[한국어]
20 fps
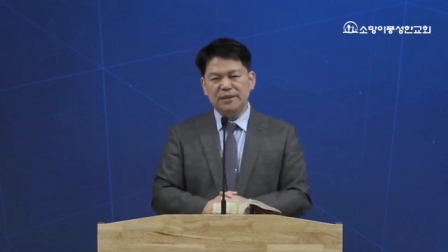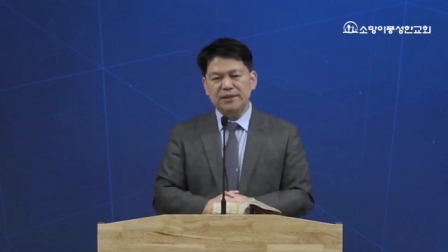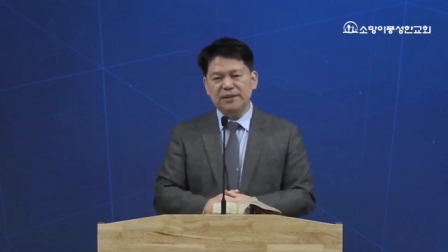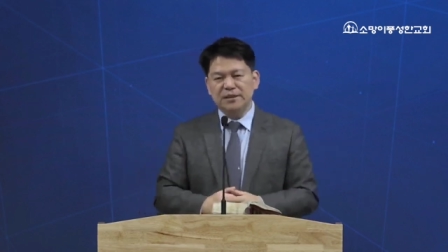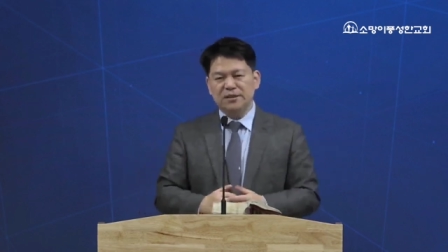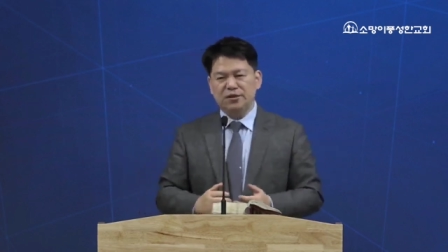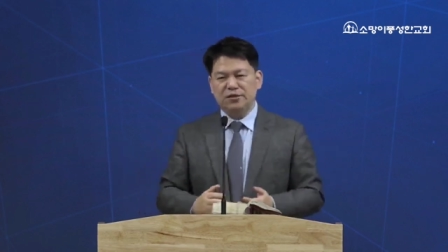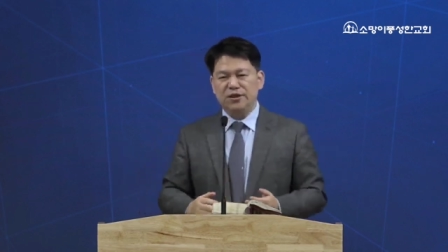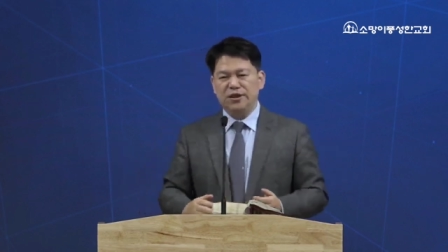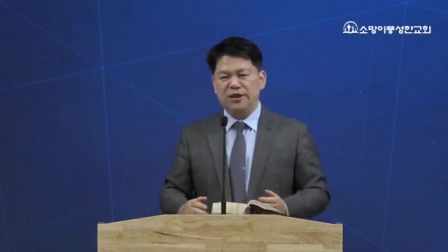
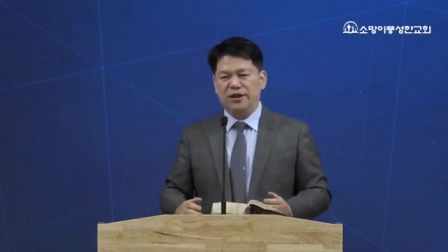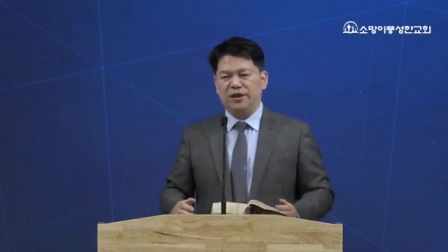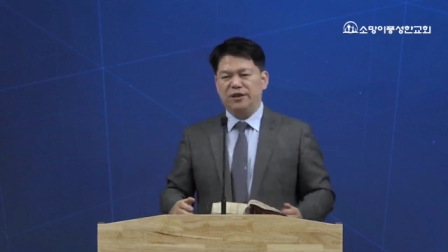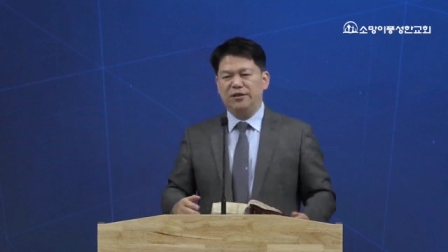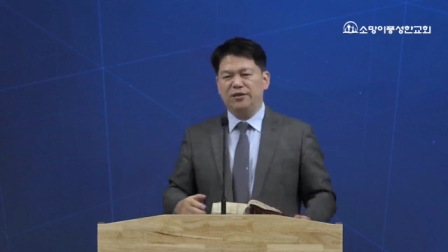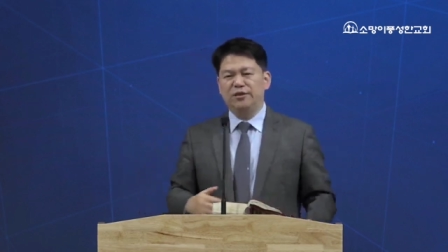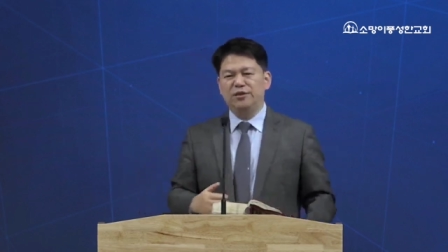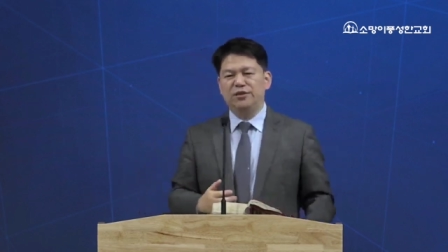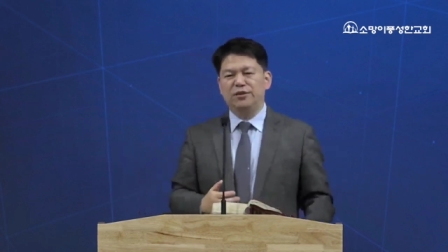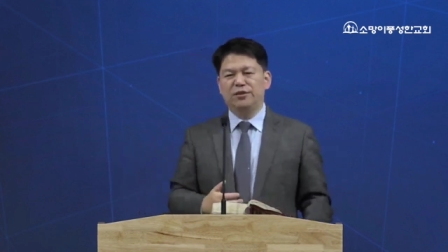그런데
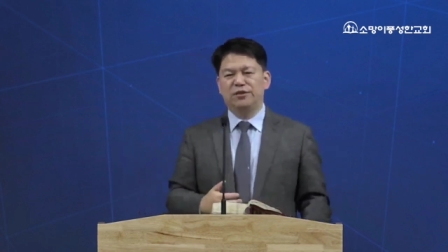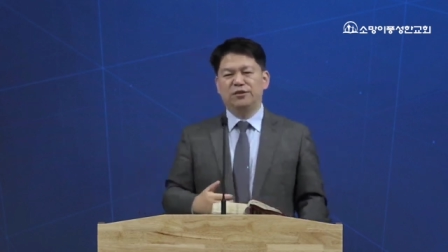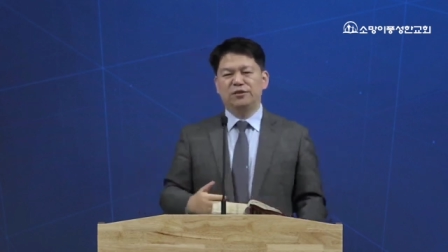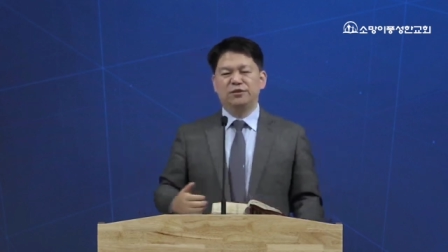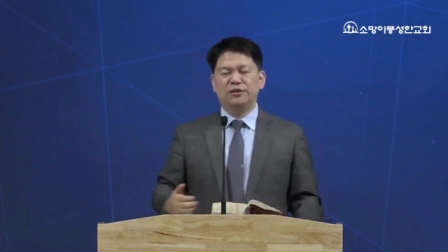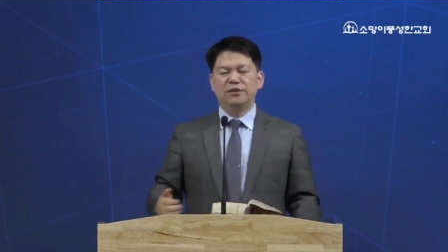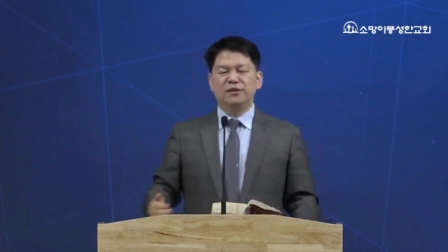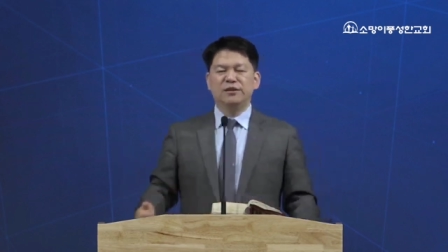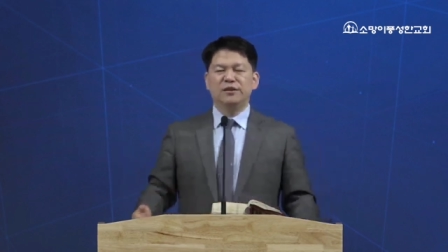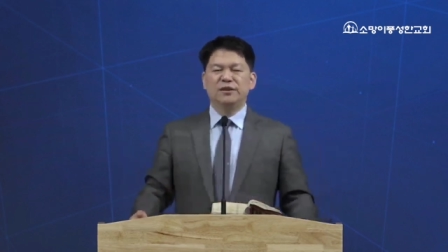여기서
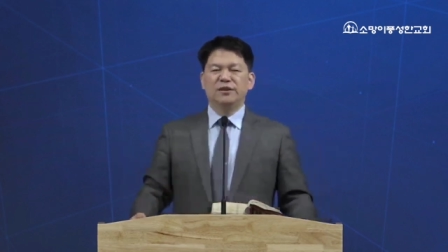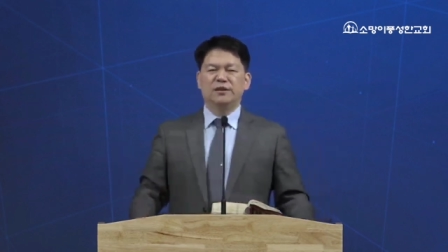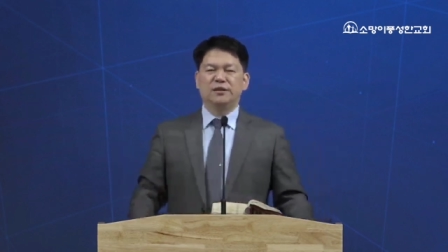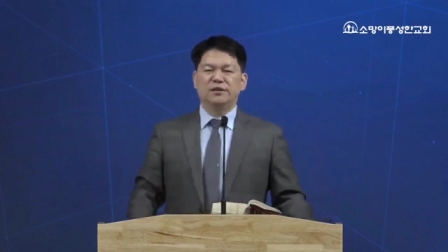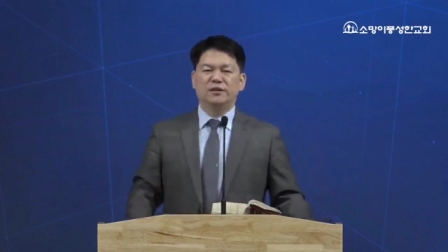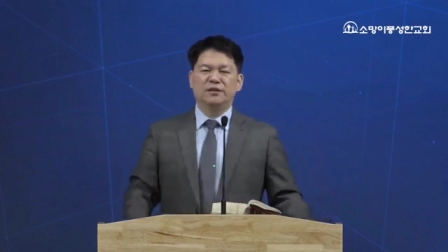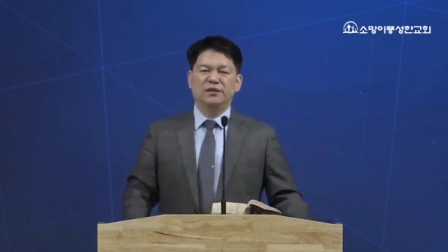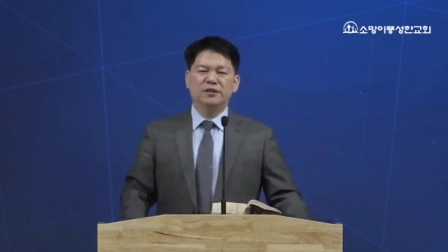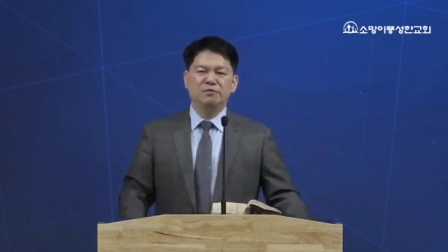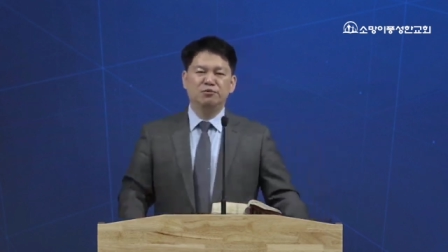어,
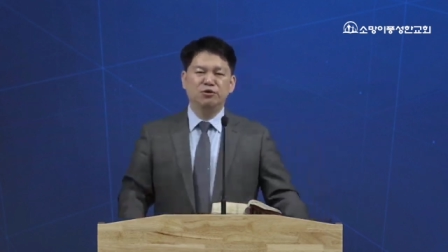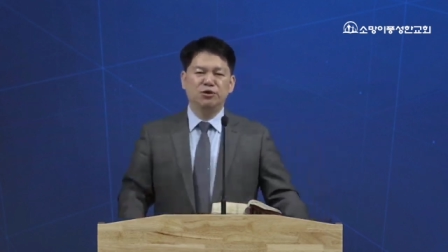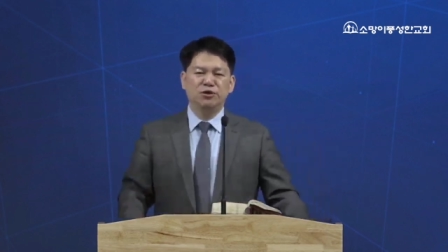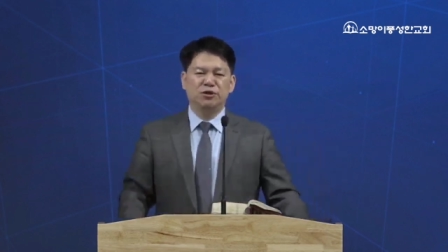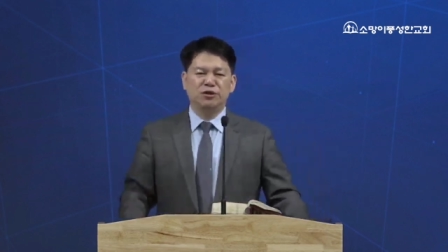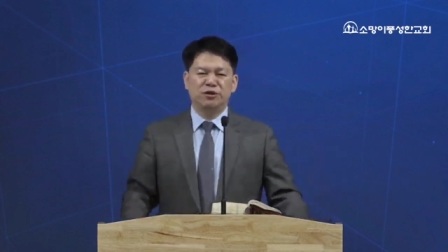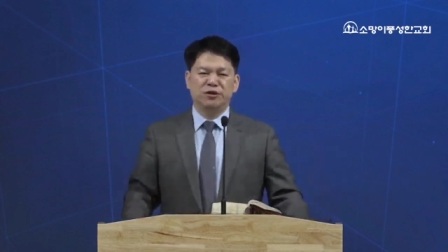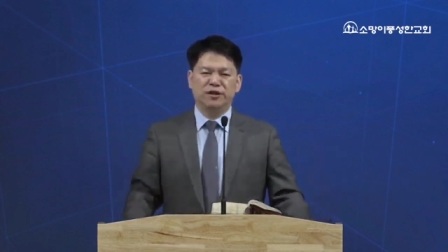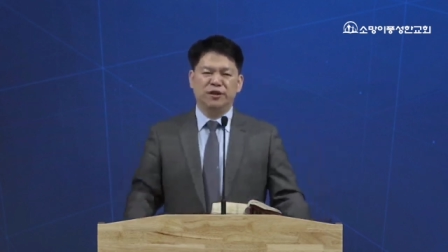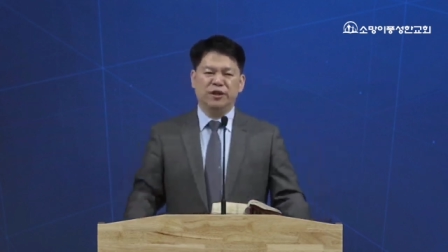의문이
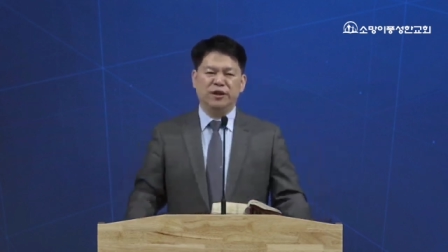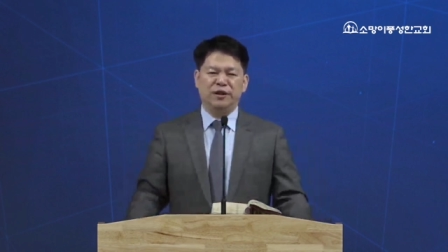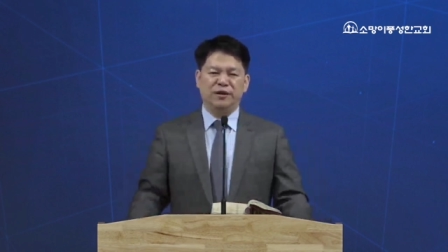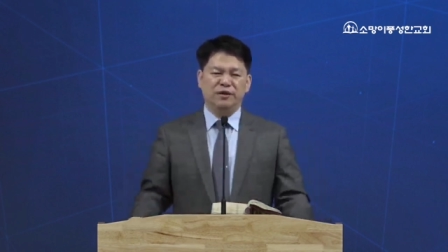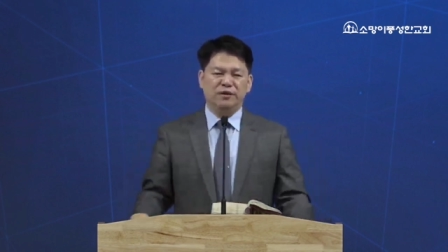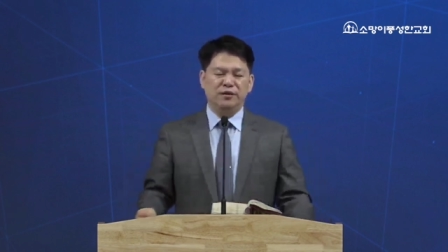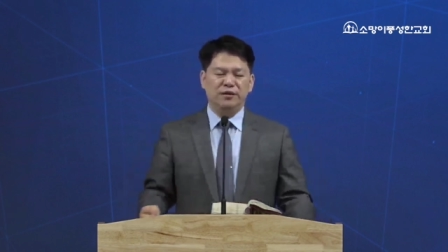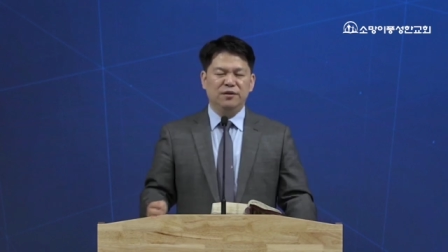드는 게